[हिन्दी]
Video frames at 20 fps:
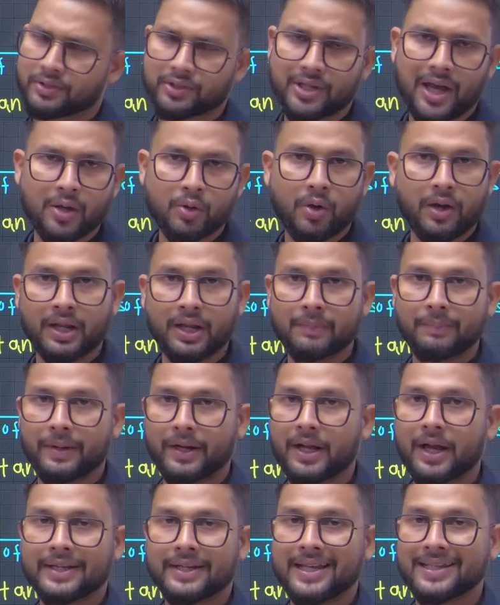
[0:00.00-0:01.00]
है चारों अलग
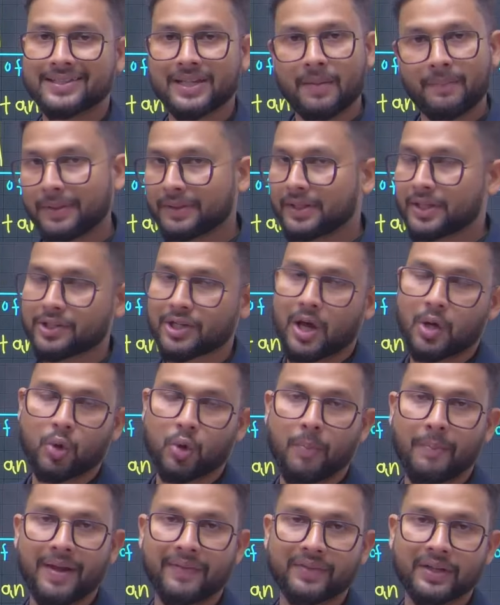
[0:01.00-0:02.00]
प्रकार के एग्जाम्पल थे चारों
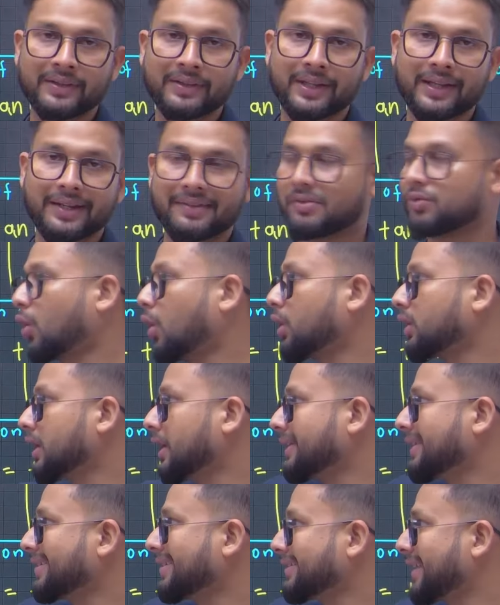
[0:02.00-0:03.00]
को बेहतरीन तरीके से सॉल्व
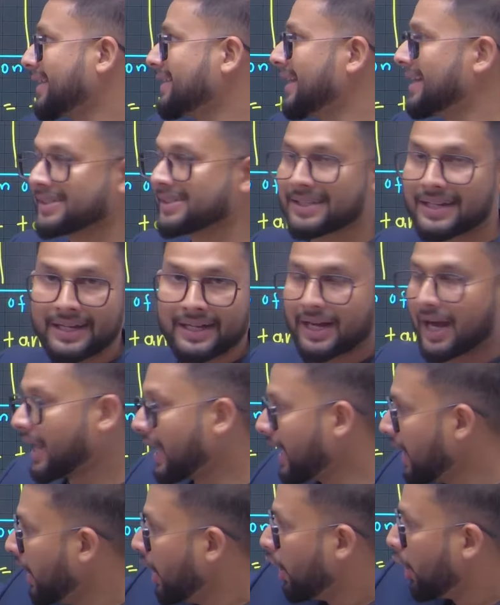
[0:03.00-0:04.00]
कर दिया सही आंसर
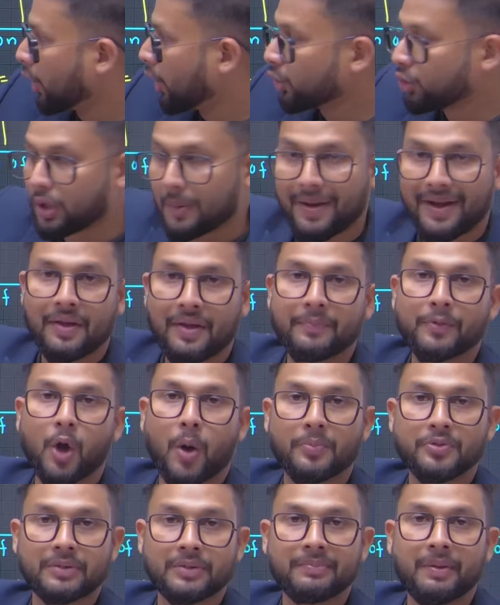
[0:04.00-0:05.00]
निकाला और उसके बाद हमने
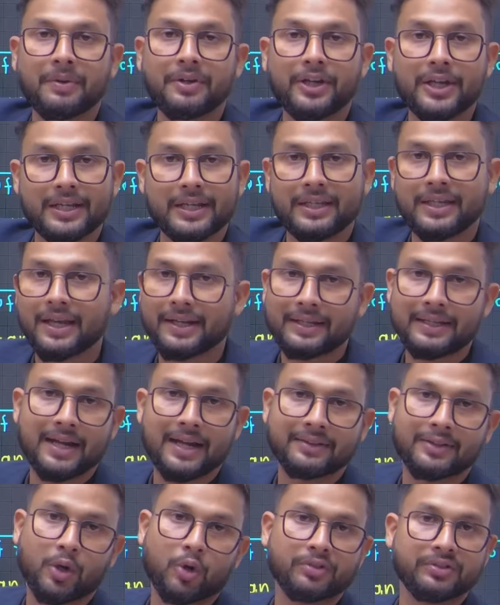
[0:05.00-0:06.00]
ऑप्शन में भी टिक किया कि
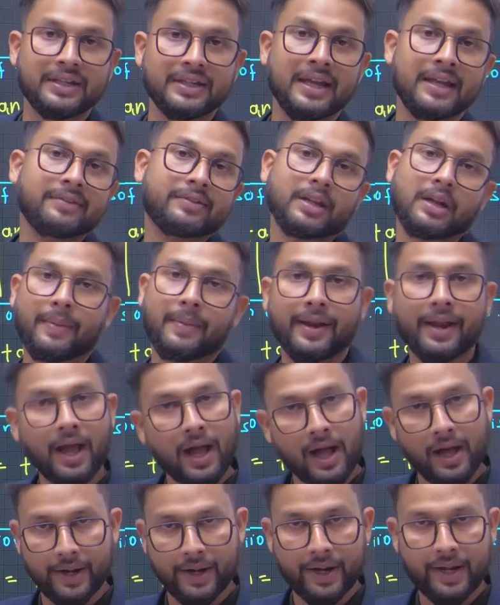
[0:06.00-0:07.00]
यार देखो सही आंसर हमारा
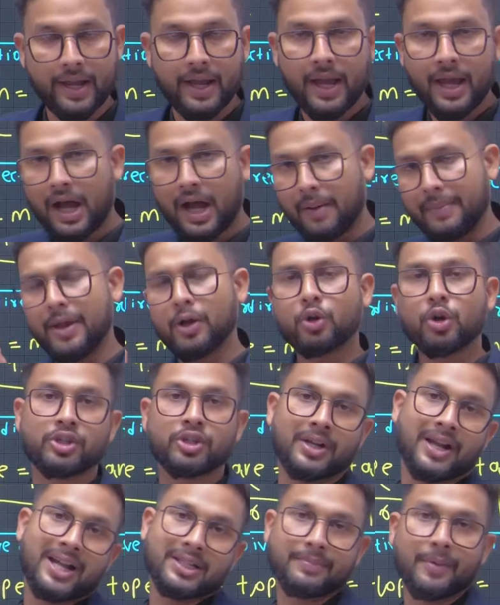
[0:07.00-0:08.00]
आ रहा है अब एक
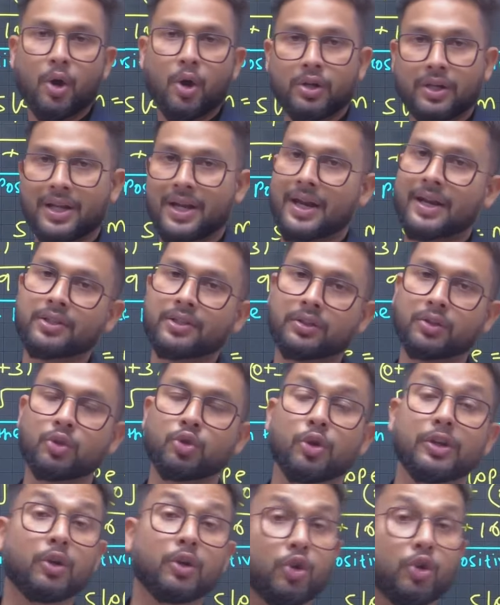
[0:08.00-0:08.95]
क्वेश्चन आज मैं और कराना चाहता हूं जो कि